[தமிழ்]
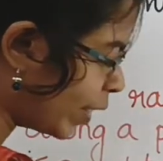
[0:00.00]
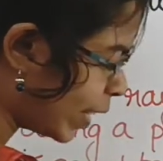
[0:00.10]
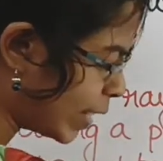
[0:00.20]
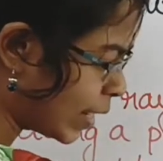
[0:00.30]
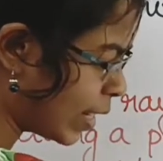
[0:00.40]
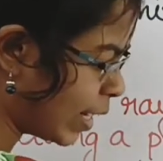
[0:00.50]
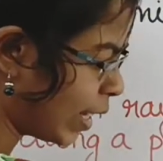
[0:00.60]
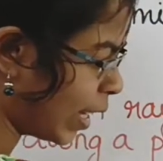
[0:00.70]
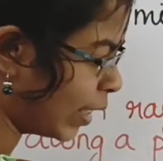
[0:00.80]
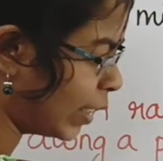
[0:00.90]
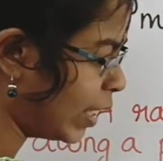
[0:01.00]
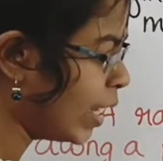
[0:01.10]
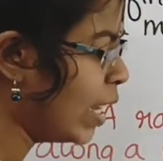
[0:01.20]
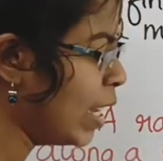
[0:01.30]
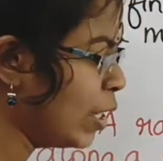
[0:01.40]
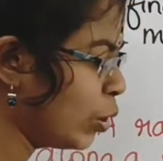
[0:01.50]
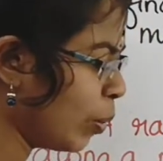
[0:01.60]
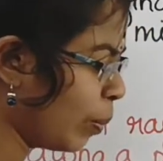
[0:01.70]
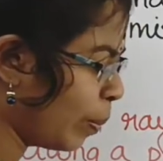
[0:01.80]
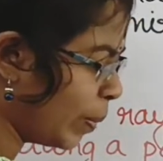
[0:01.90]
வந்து இன்சிடெண்ட் ஆகுது ஸோ
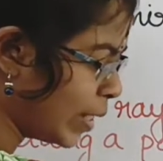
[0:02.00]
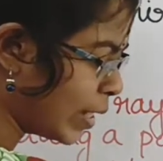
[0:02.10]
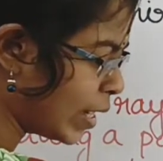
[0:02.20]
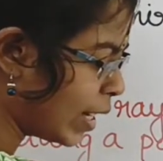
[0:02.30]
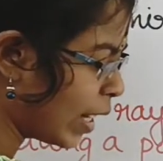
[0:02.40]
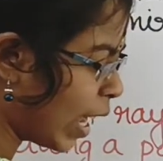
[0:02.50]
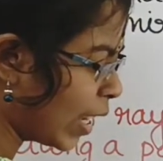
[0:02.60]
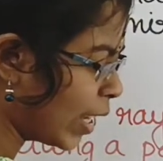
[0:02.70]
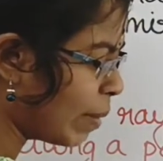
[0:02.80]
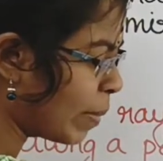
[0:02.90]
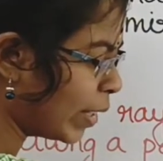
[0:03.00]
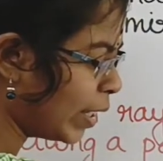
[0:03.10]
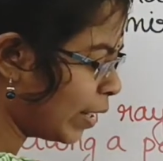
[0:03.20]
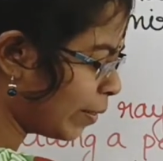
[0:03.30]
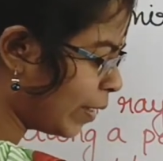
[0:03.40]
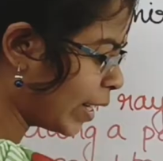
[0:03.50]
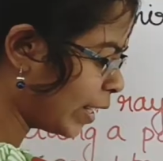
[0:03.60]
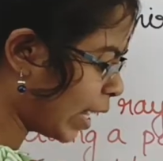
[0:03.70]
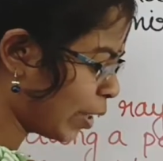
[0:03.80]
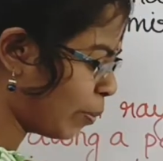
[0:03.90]
இன்சிடெண்ட் ஆகி பட்டு
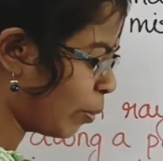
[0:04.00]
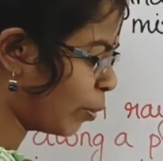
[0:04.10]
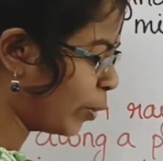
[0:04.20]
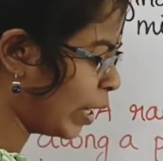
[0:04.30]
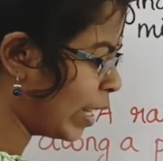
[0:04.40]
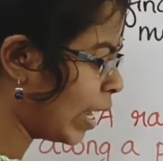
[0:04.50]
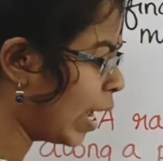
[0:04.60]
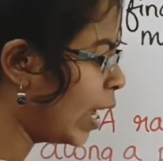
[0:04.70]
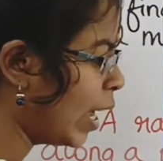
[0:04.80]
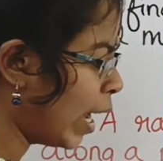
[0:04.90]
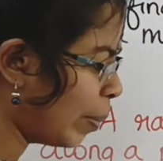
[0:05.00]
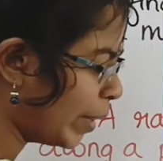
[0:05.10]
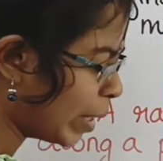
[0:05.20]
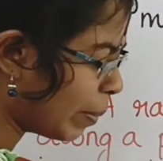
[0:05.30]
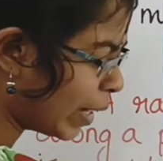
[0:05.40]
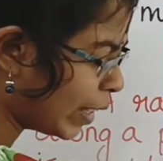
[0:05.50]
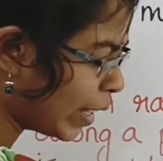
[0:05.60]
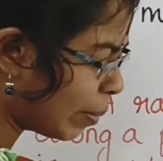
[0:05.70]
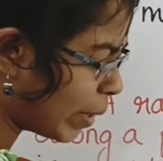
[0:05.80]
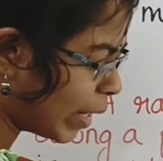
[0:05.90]
ரிஃப்ளெக்ட் ஆகி போகும் இல்லையா அப்போ இங்கே
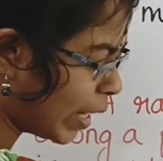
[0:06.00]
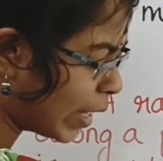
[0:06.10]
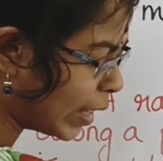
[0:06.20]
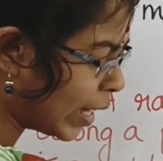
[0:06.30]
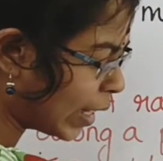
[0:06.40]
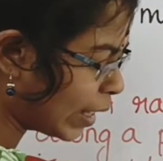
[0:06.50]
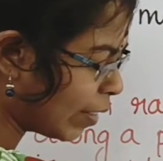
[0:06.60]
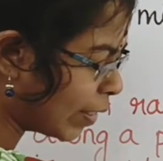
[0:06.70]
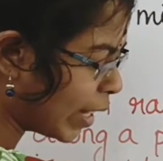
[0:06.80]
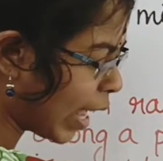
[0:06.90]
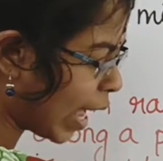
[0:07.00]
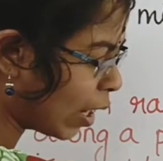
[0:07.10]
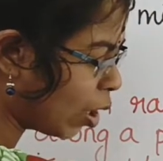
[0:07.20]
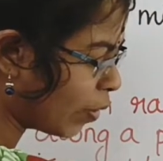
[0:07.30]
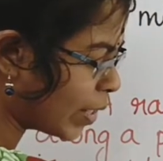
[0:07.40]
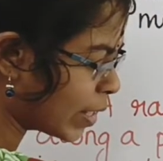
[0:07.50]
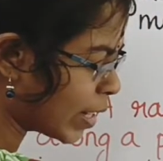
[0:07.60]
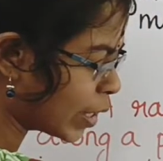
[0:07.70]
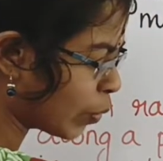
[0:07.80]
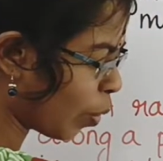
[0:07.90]
பார்த்தீங்க அப்படின்னா இந்த இடத்துல வந்து ஆங்கிள் ஆஃப்
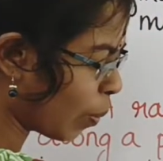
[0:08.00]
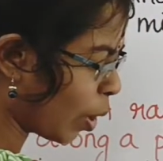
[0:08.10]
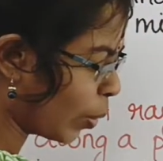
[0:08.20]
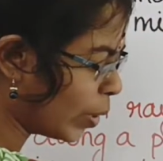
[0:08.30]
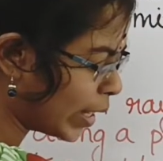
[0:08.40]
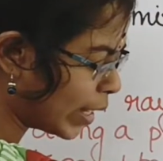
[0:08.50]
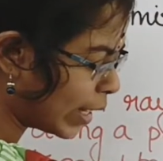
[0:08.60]
இன்சிடென்ஸ் ஃபார்ம் ஆகும் இந்த